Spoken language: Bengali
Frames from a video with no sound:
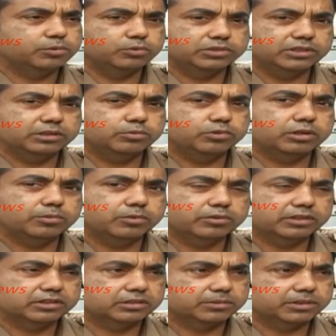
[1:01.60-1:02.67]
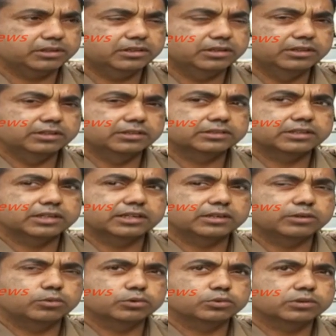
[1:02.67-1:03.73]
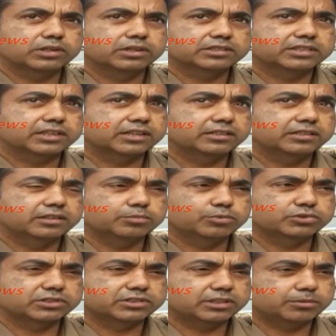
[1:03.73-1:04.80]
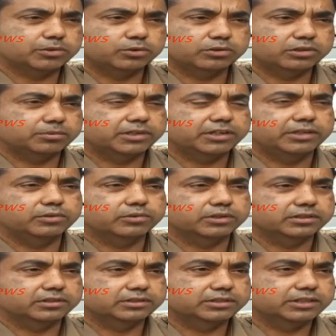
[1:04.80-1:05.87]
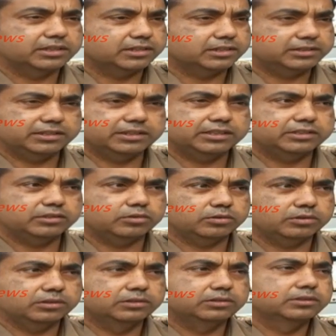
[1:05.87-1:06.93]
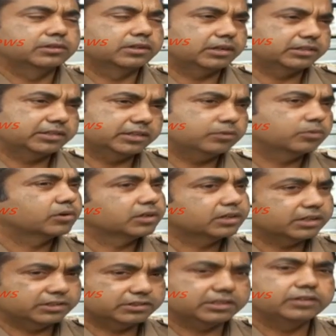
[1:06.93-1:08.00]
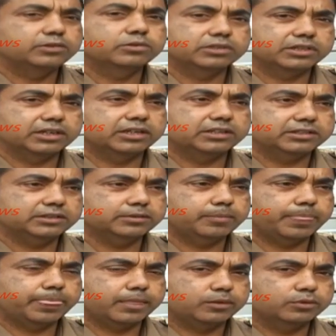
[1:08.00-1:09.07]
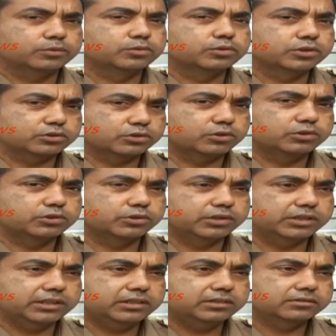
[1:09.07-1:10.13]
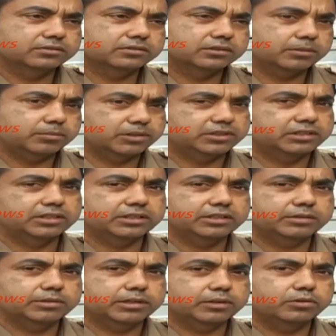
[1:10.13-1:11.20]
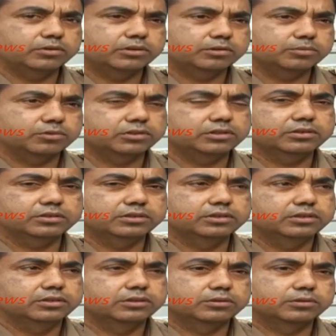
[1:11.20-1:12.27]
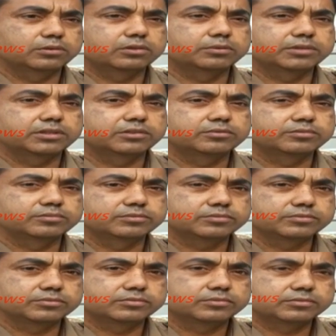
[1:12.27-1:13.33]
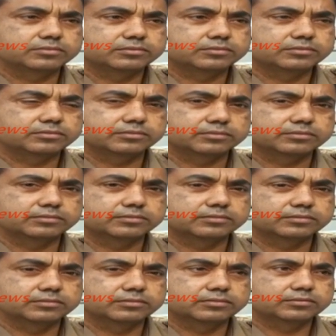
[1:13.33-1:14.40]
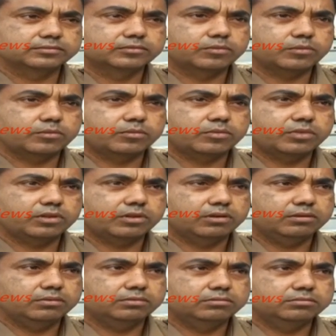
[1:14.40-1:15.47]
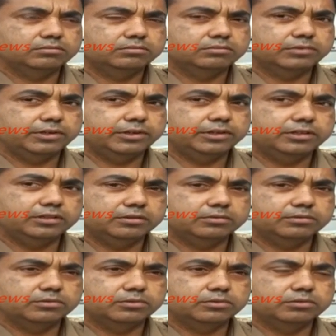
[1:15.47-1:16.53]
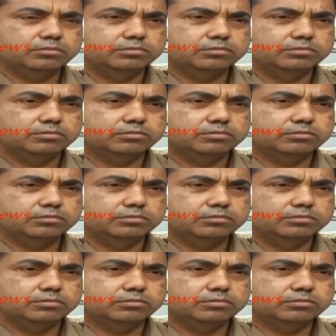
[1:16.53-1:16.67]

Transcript: পৌঁছাই এবং আমরাও দেখতে পারি কালকে গতকালের সারাদিনের প্রচেষ্টা আমরা ধরতে পারিনি ওকে জাল টাল ছিঁড়ে গেছিলো আজকে ওখানকার স্থানীয় যারা আছে ওদের সহযোগিতায় আমরা সেটাকে এক ঘন্টার মধ্যে ধরতে আচ্ছা আচ্ছা কতদিন স্যার এটা একটা আতঙ্ক ছিল মনে হয় তো